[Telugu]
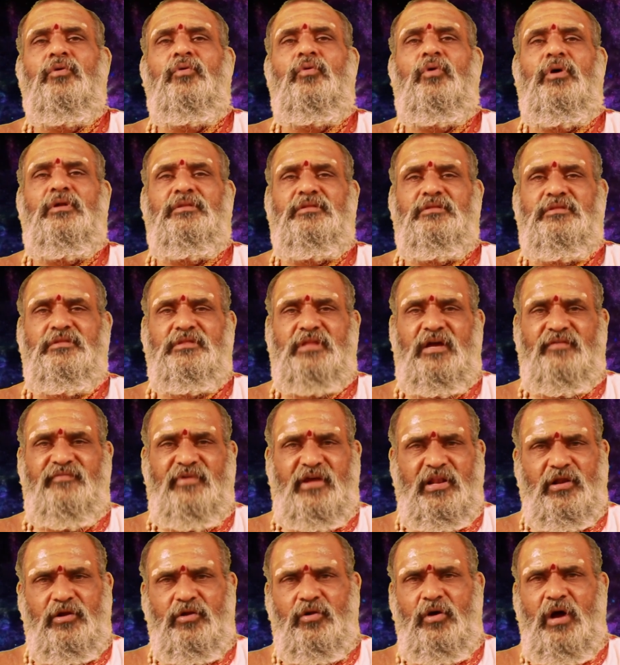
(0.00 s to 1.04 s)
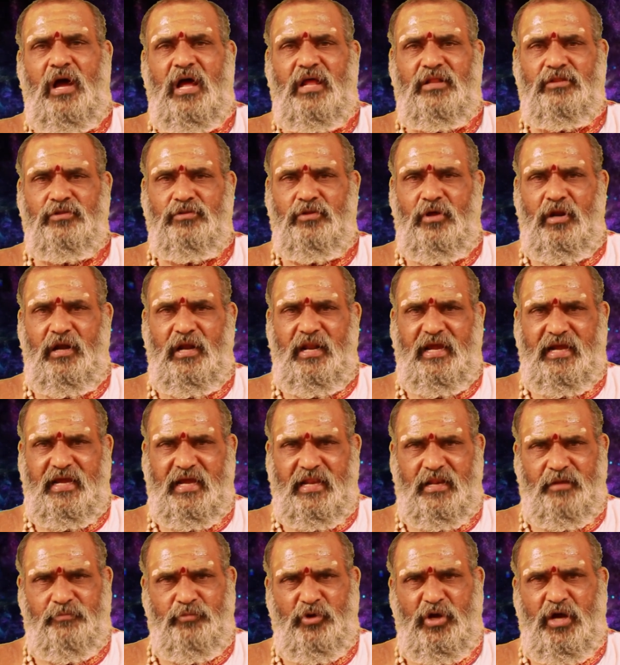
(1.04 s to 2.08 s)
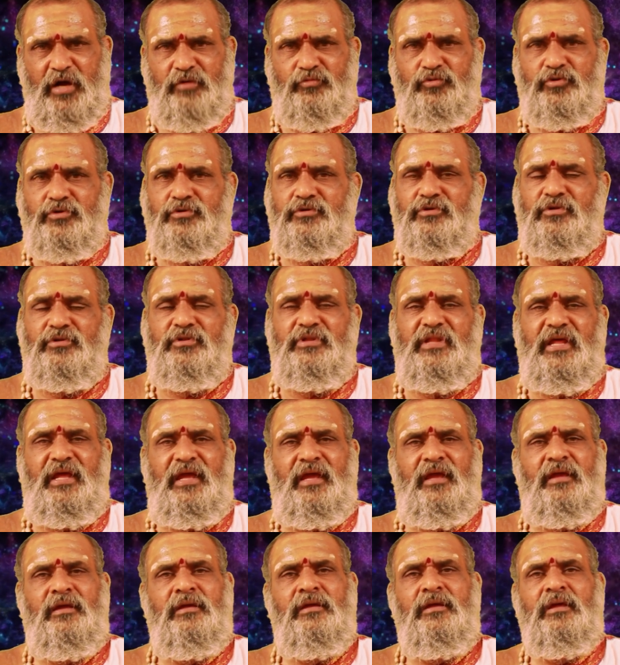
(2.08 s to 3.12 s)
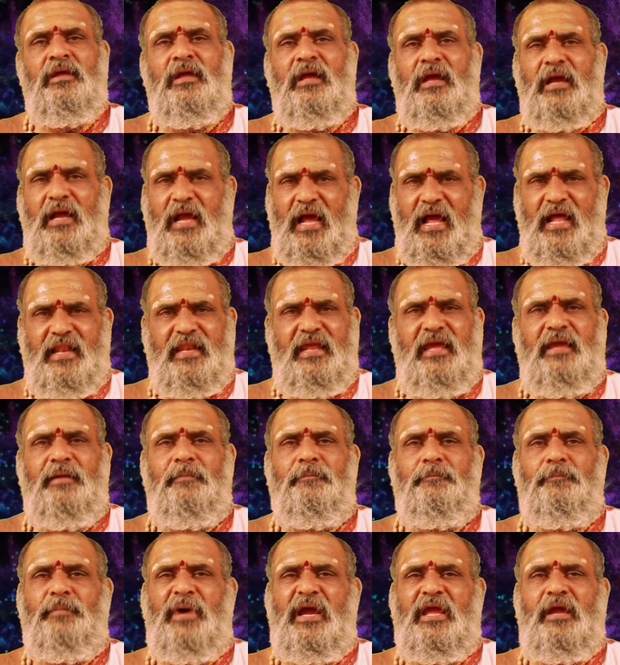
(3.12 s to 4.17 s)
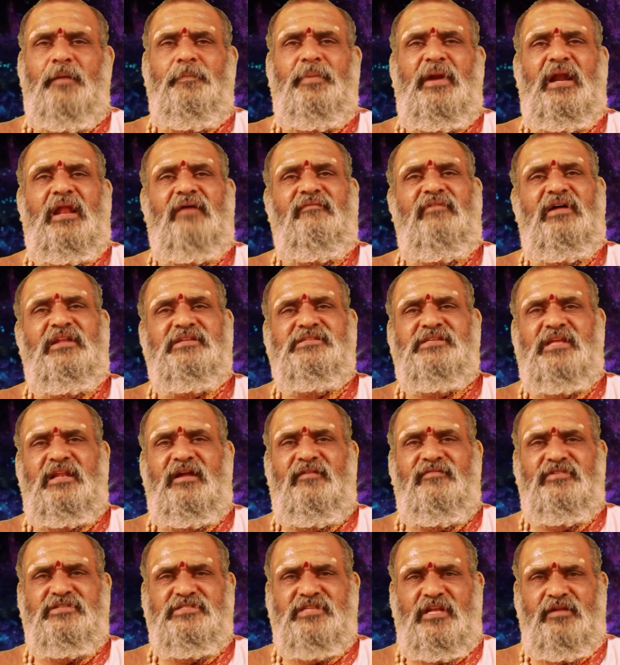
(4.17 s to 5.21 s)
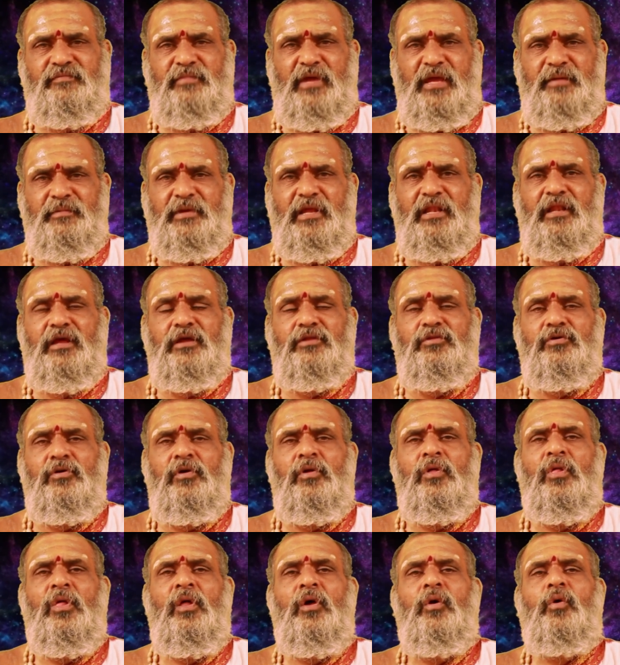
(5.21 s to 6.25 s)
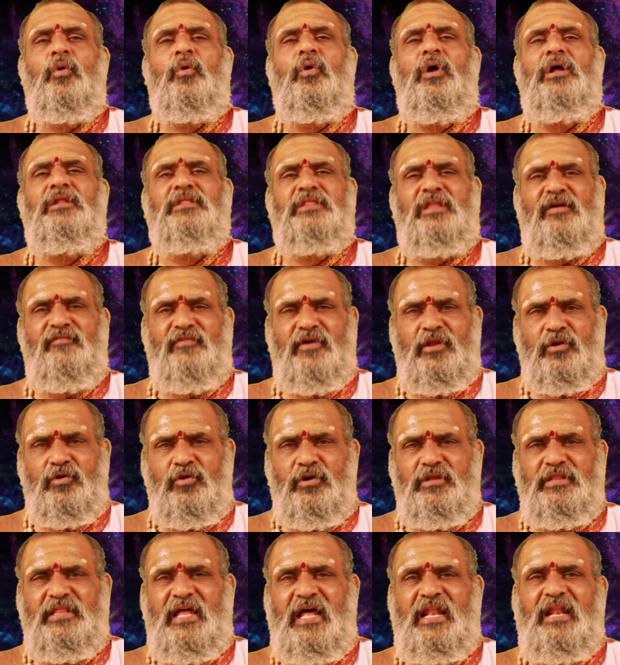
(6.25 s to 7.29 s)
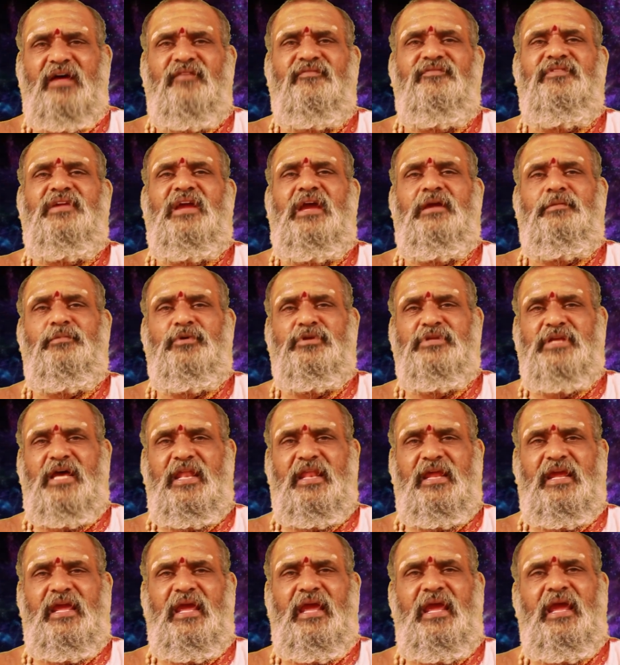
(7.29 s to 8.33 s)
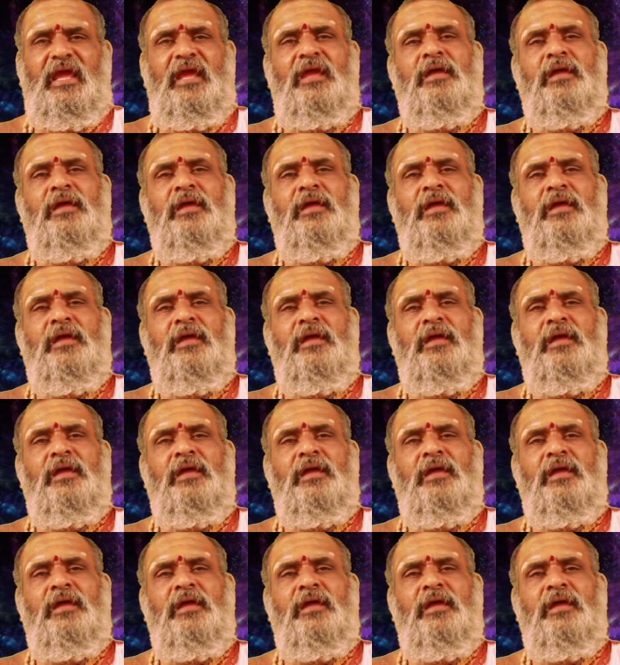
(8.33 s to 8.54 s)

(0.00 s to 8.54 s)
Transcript: కొంతవరకు ఆందోళనకరంగా ఉంటుంది కానీ భయపడవలసిన అవసరం ఏమీ లేదు కొంతవరకు ధన వ్యయము జరిగి